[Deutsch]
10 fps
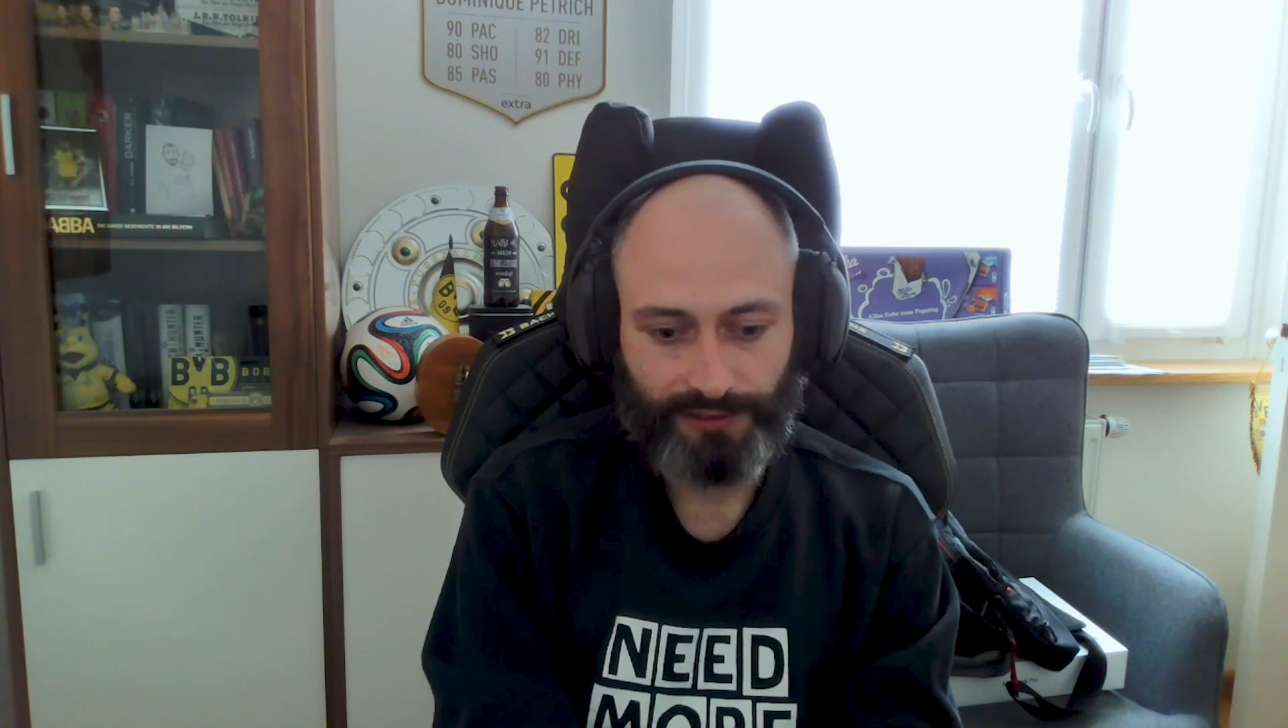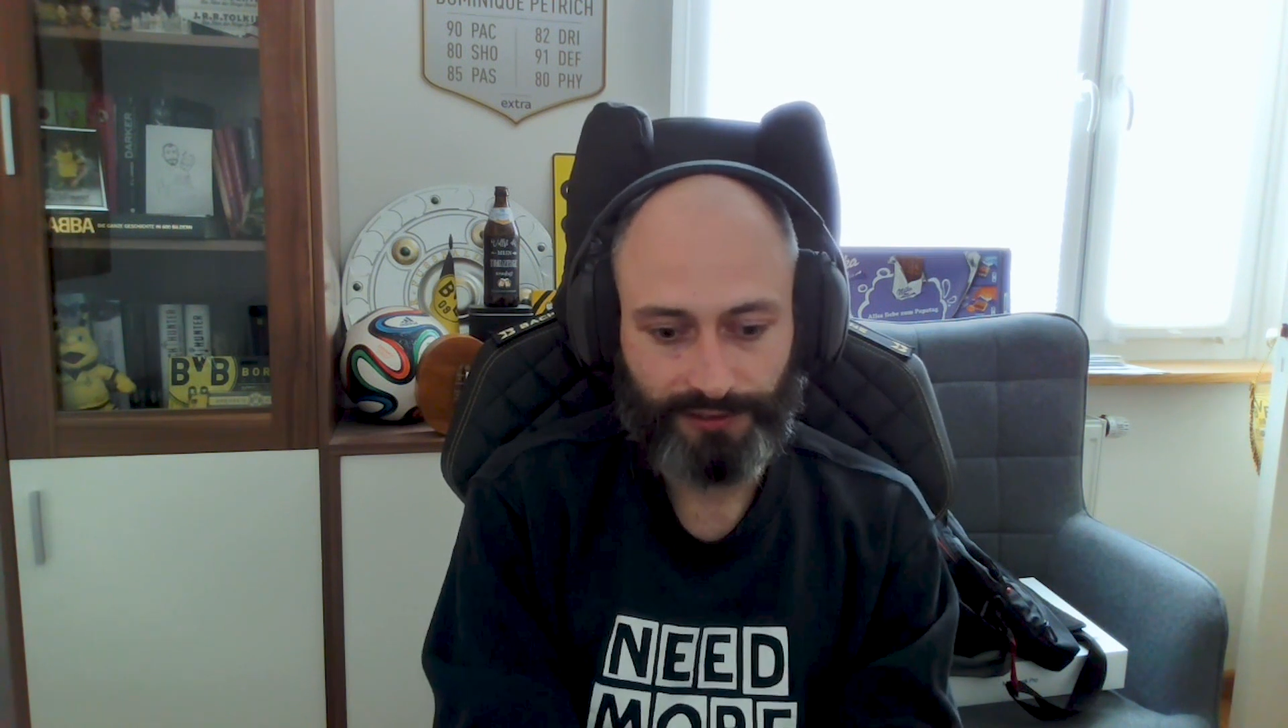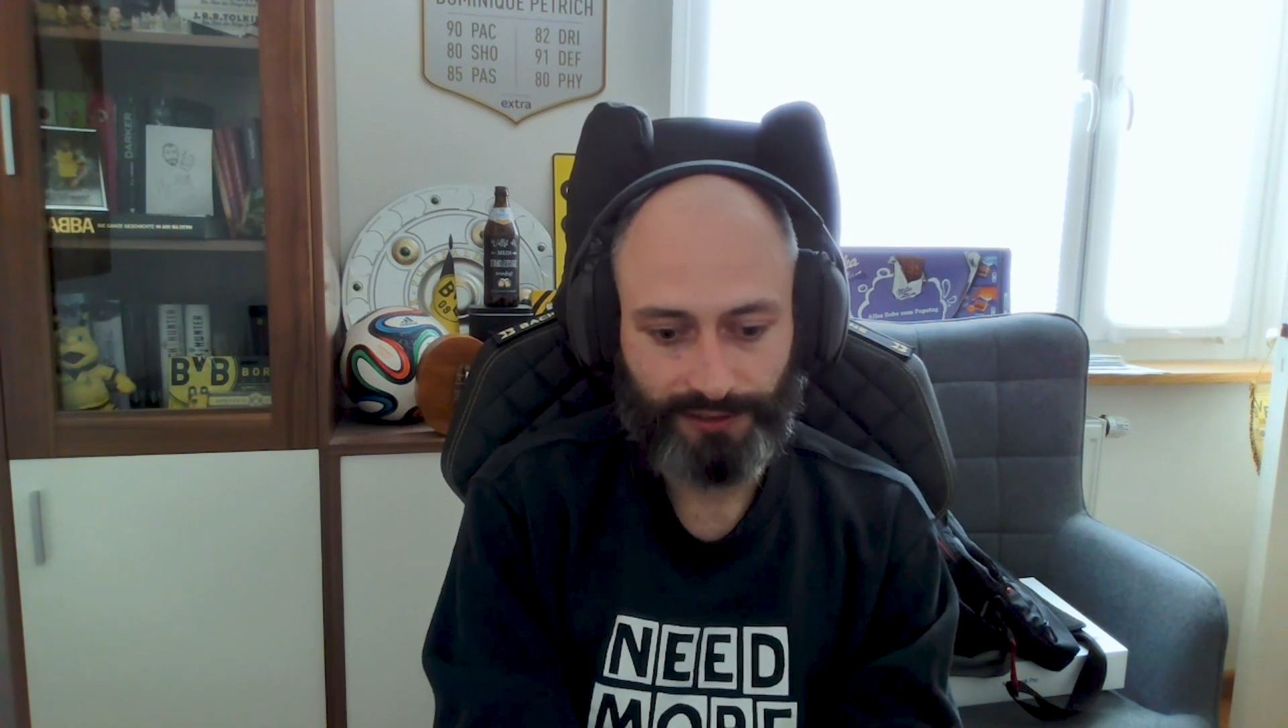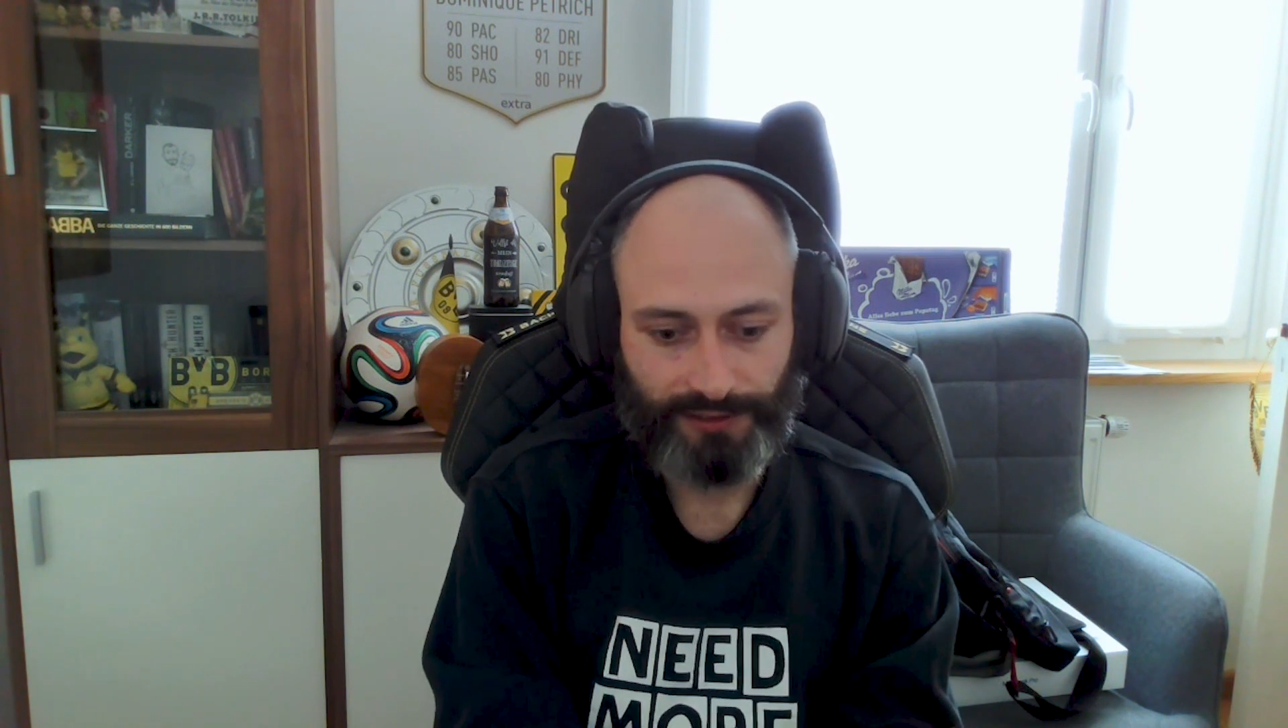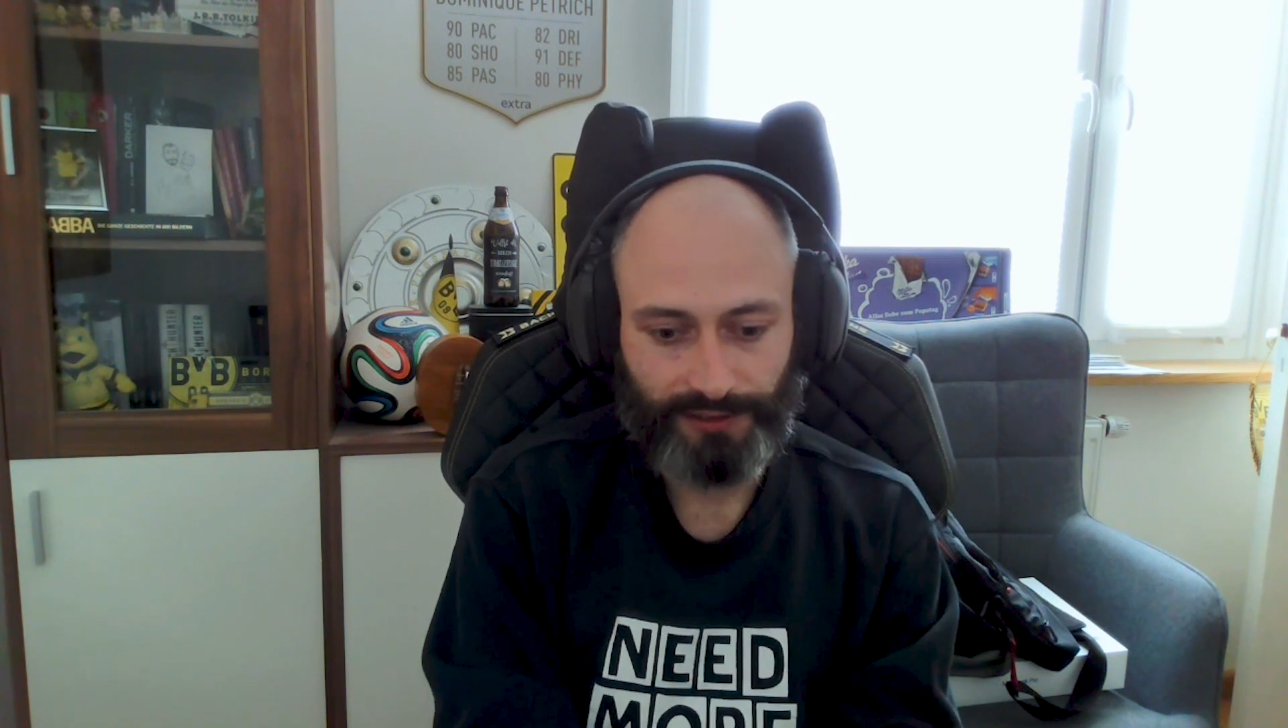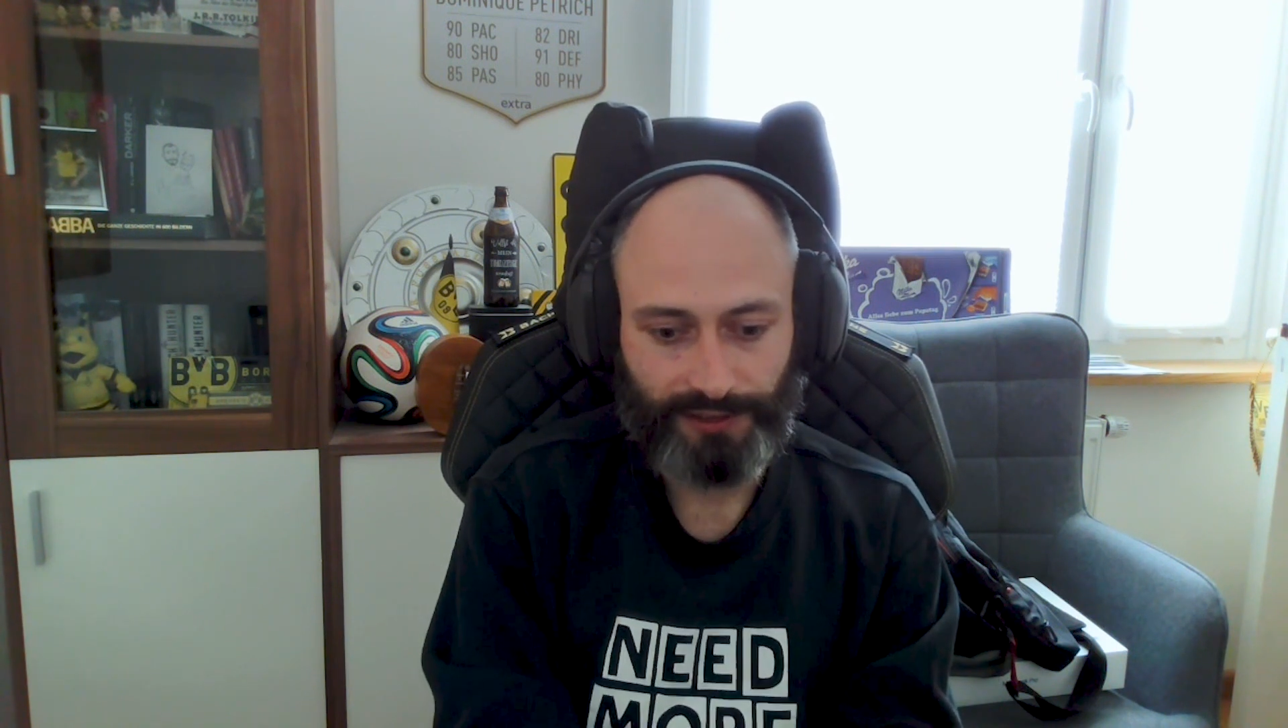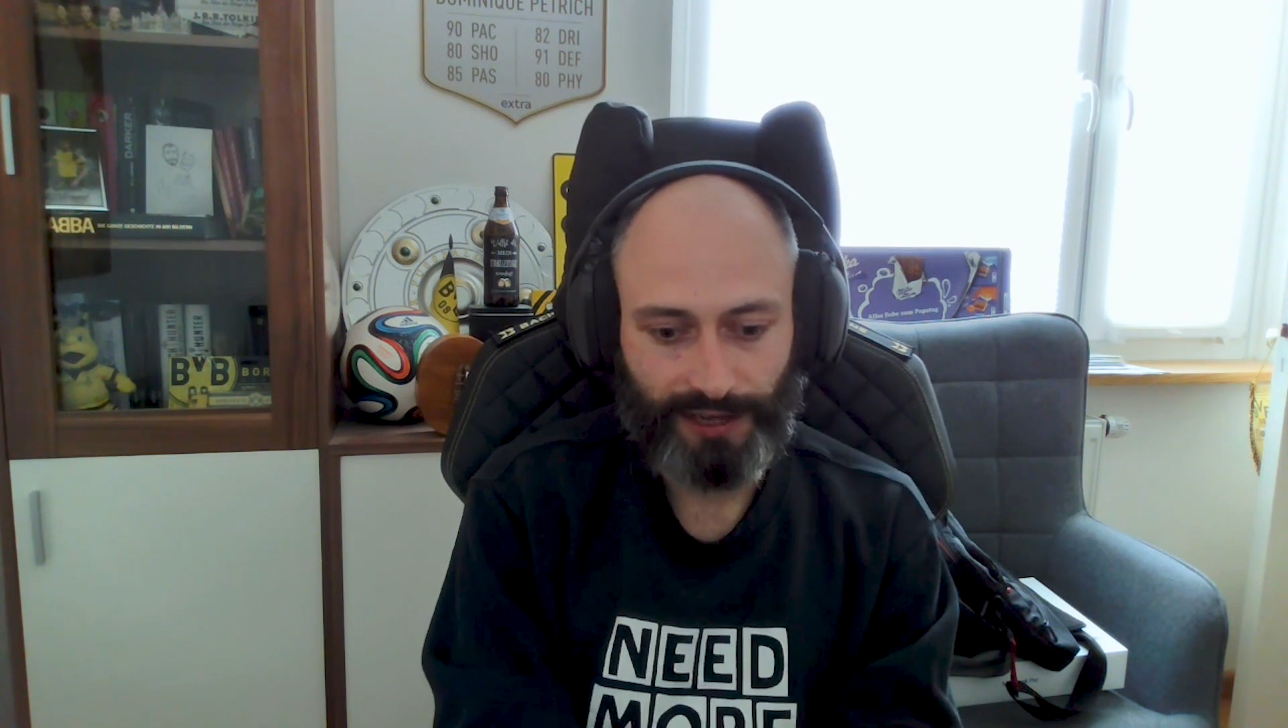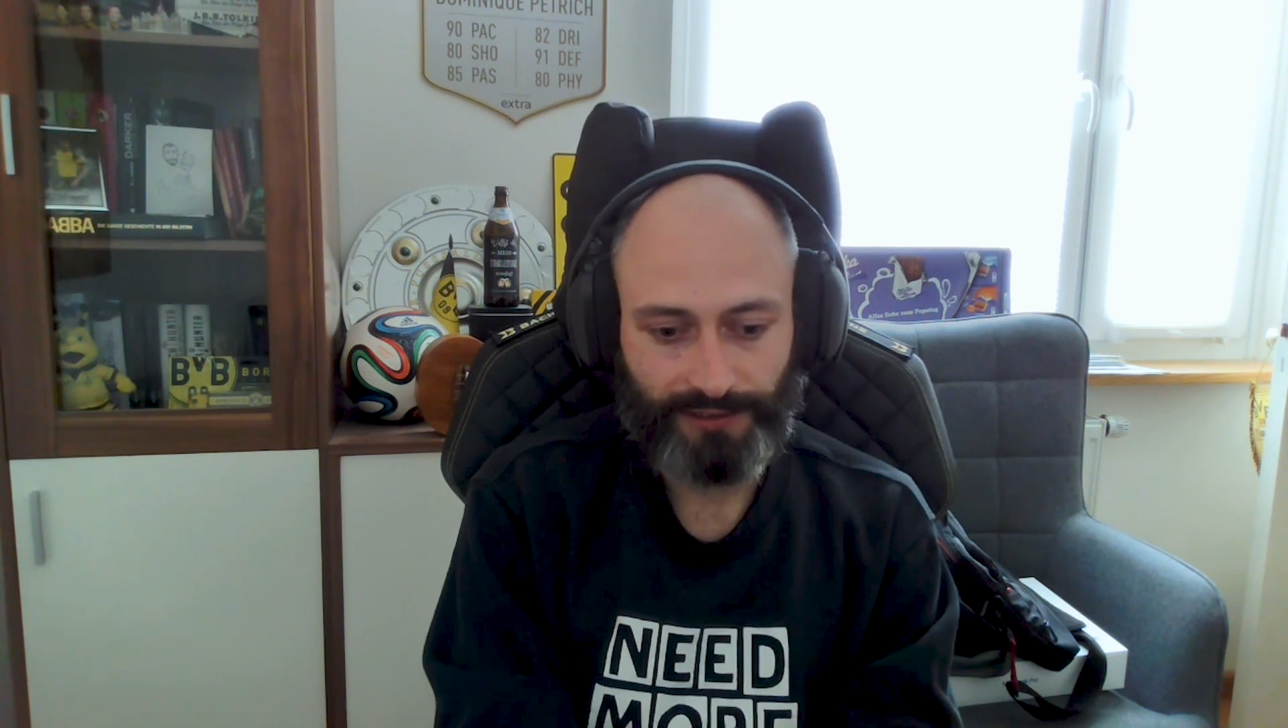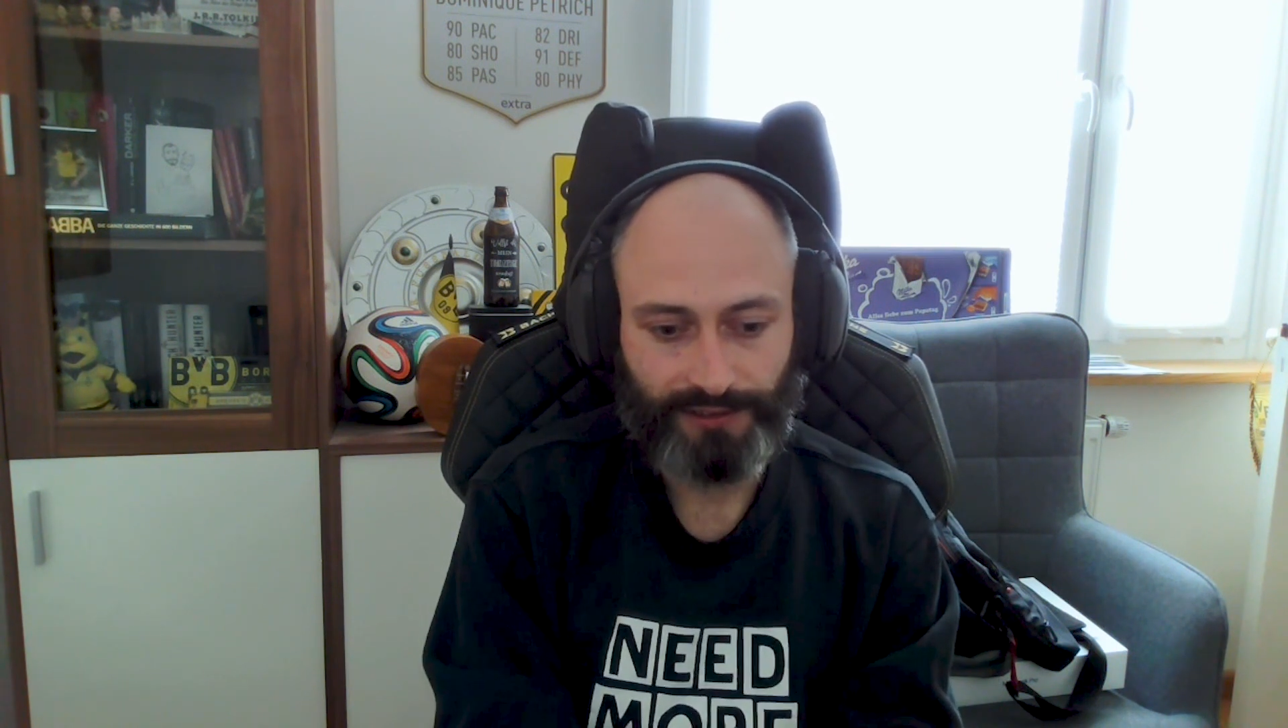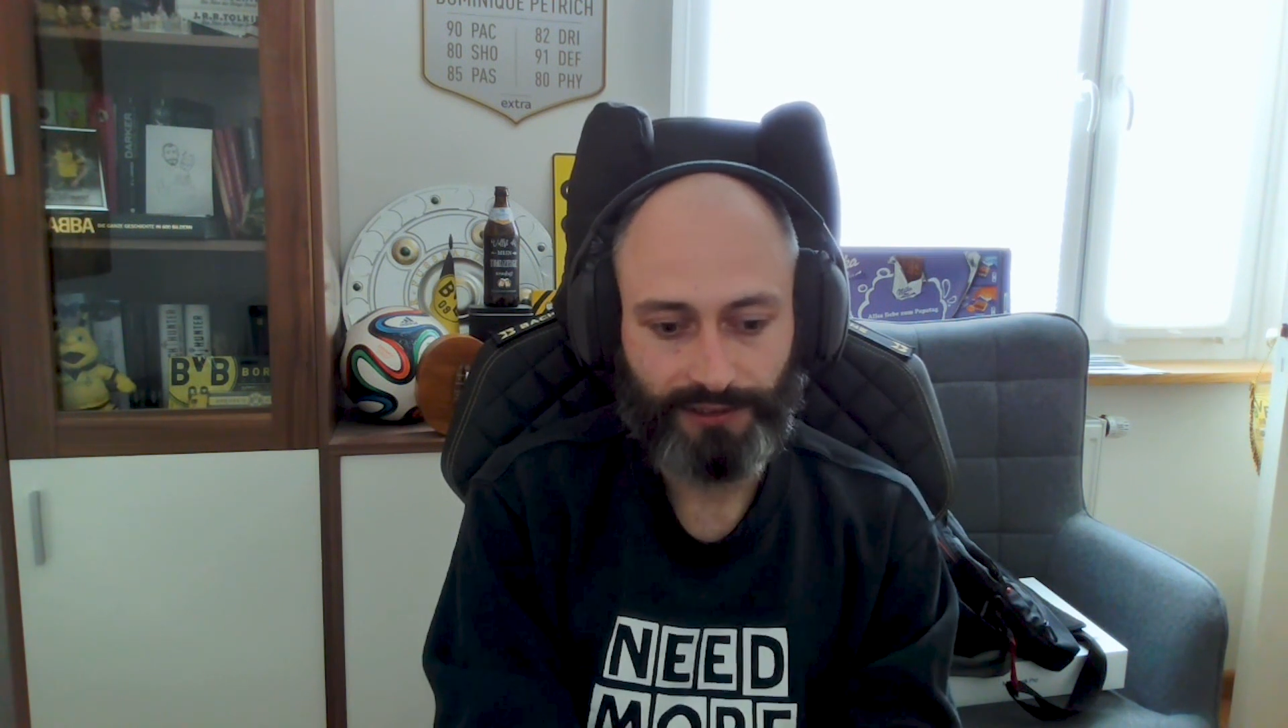dass die
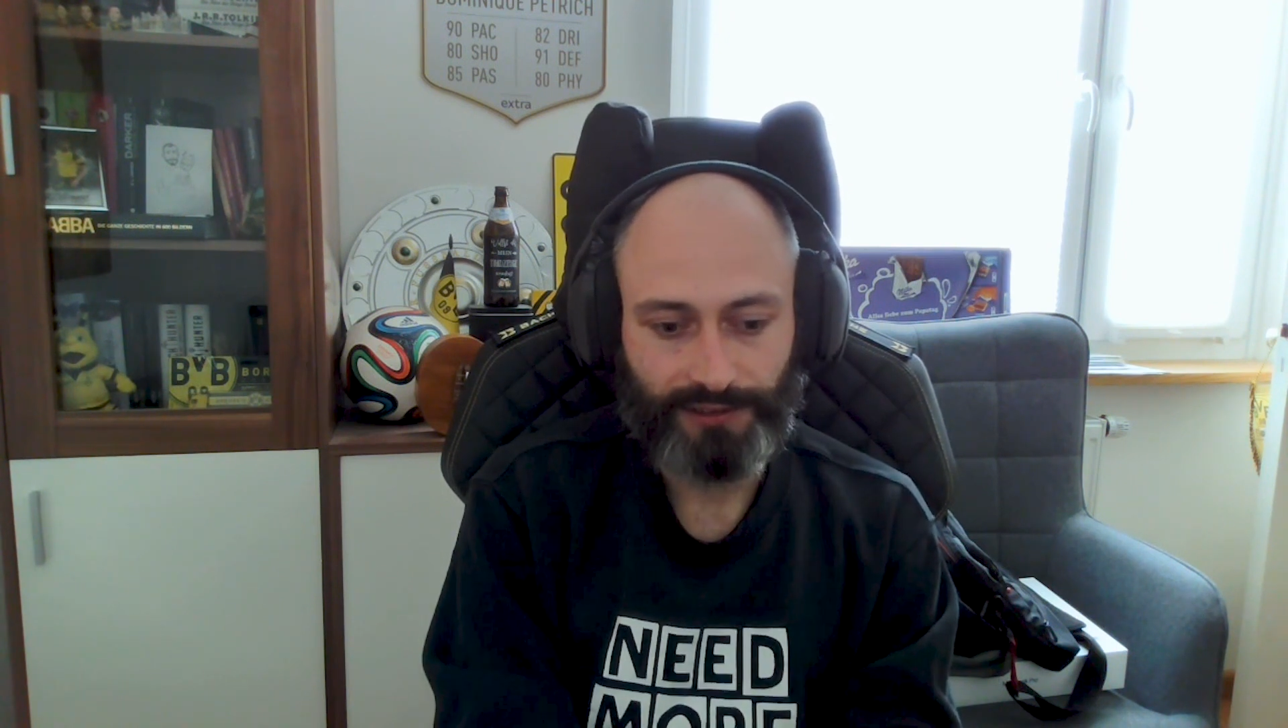einzelnen